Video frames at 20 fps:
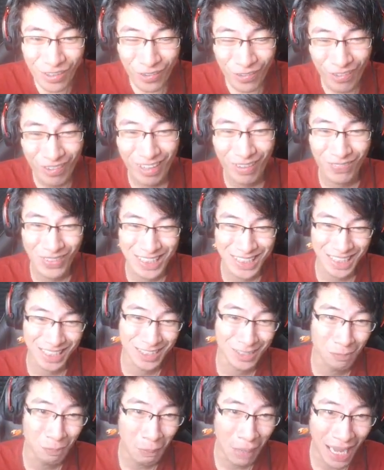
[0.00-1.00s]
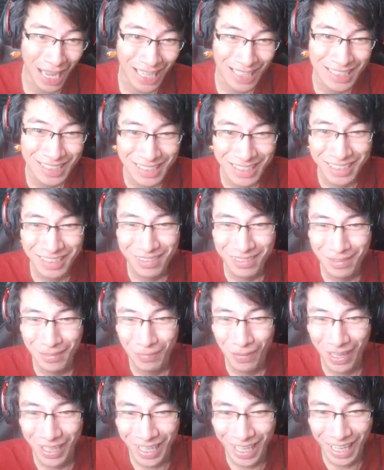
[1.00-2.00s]
gue udah pencet spasi
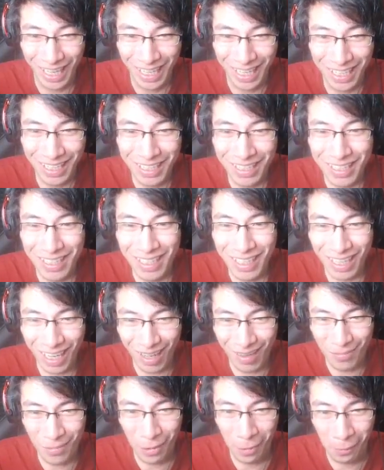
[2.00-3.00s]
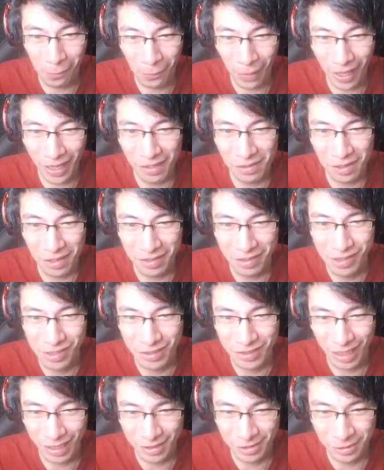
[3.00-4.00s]
itu padahal. Come on man, don't
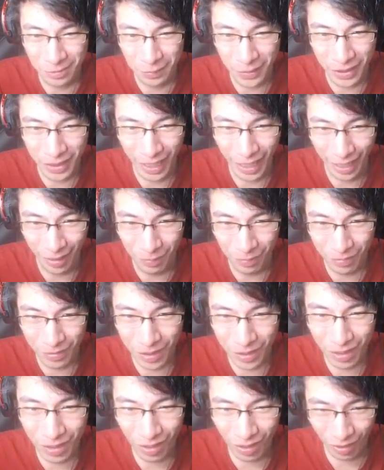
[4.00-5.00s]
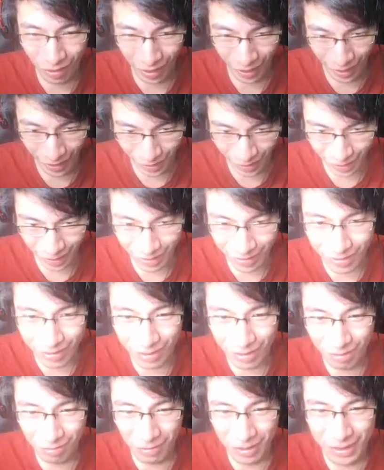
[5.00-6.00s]
do that to me game. Oke? Okay?
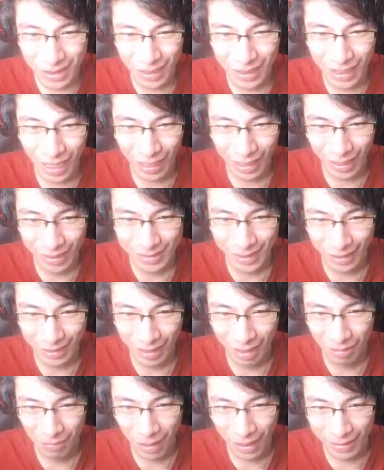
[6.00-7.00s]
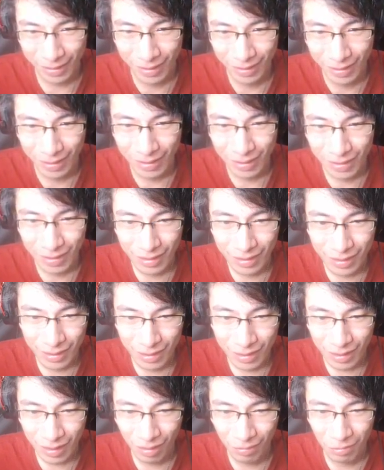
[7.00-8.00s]
Masa iya anak setan mati?
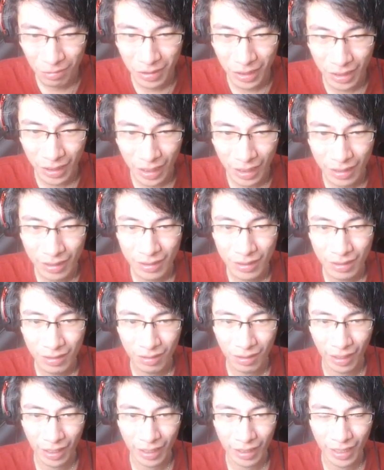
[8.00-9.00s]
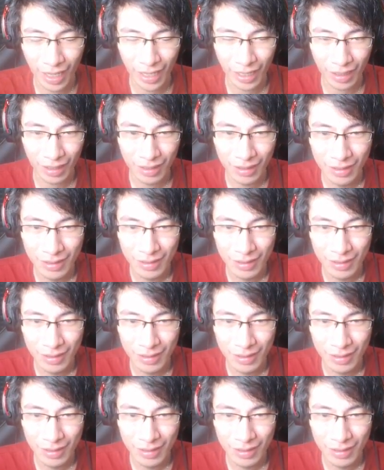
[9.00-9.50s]
Nggak mungkin kan? Oke, okay, naik.